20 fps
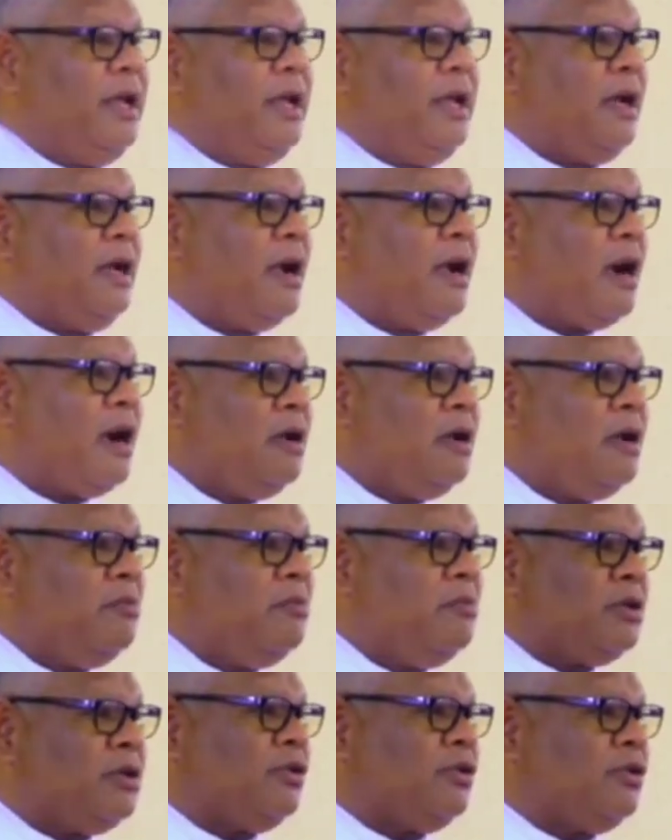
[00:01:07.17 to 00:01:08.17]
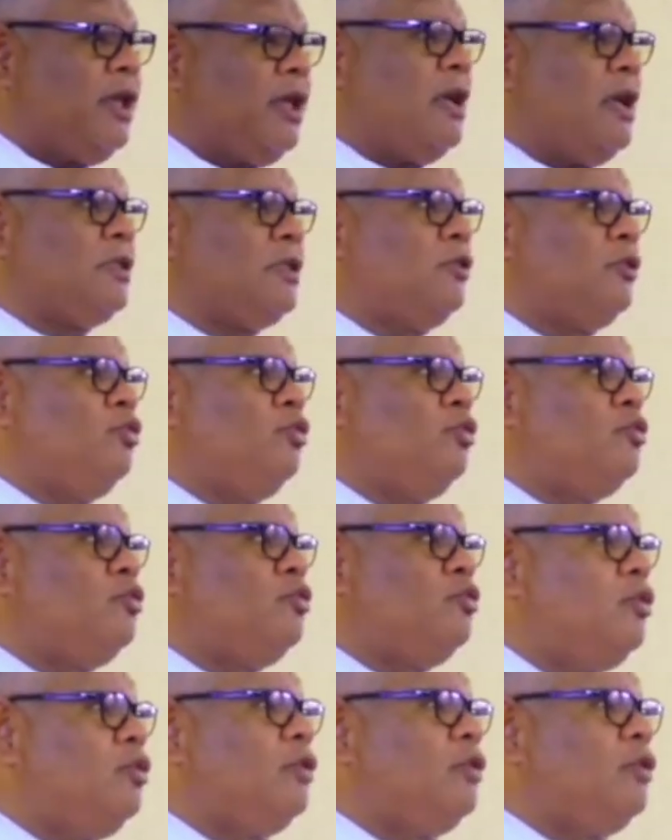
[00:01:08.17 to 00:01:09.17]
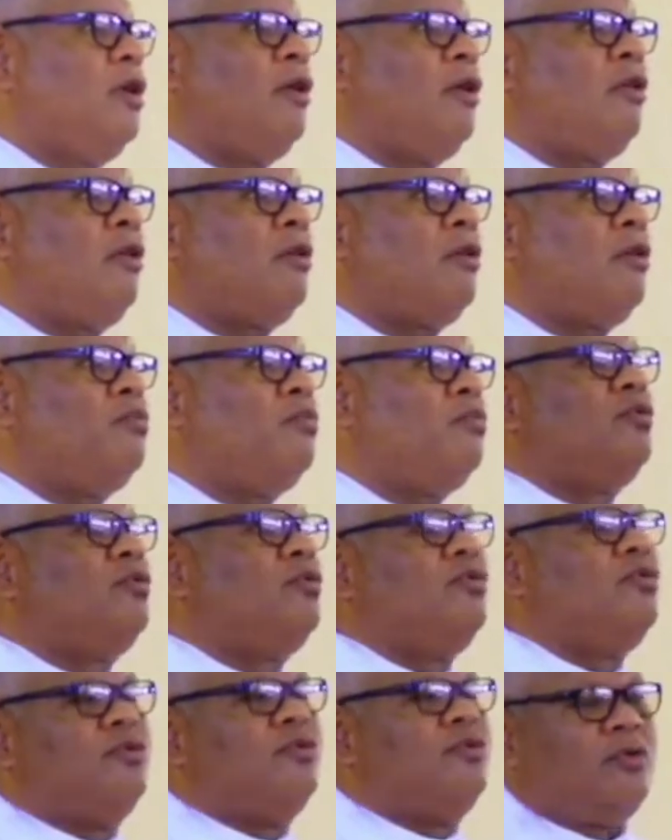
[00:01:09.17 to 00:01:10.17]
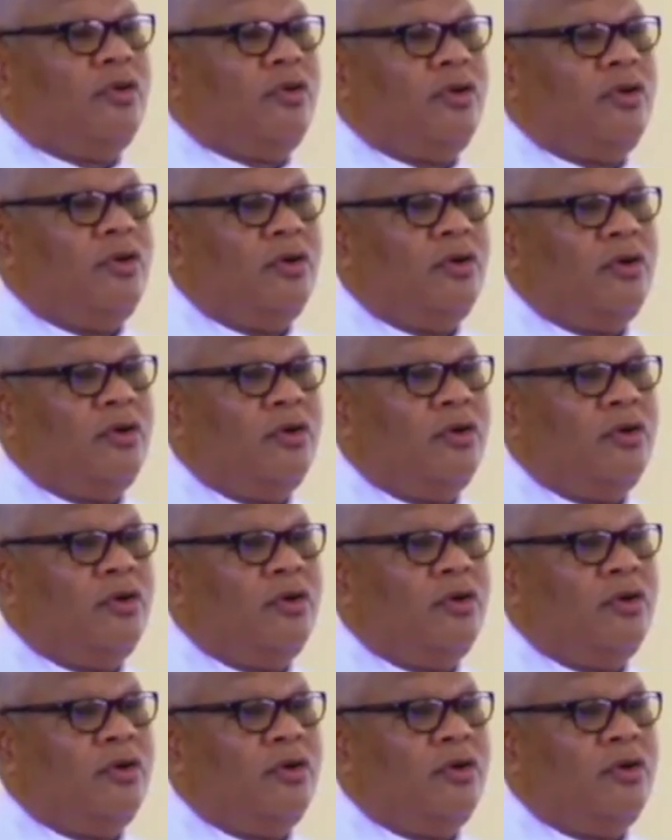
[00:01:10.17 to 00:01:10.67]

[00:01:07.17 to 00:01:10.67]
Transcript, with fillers: ingang be inga ngani masuk satu kuna tu na non rabutungu